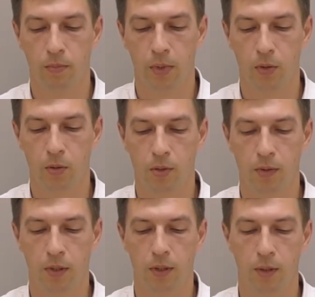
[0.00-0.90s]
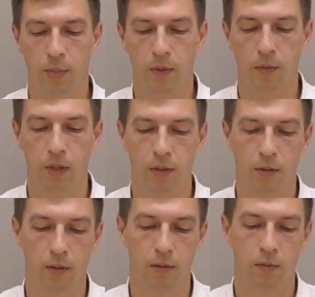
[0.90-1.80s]
поток света
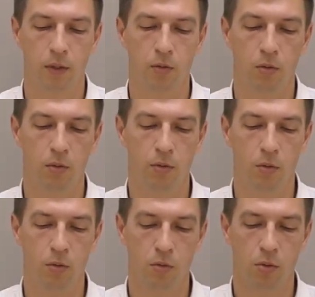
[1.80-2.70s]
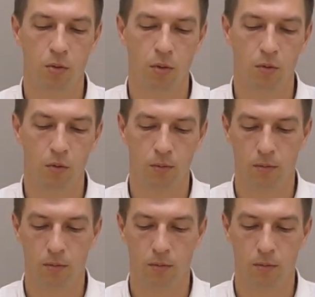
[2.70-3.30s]
направлять в одну или другую сторону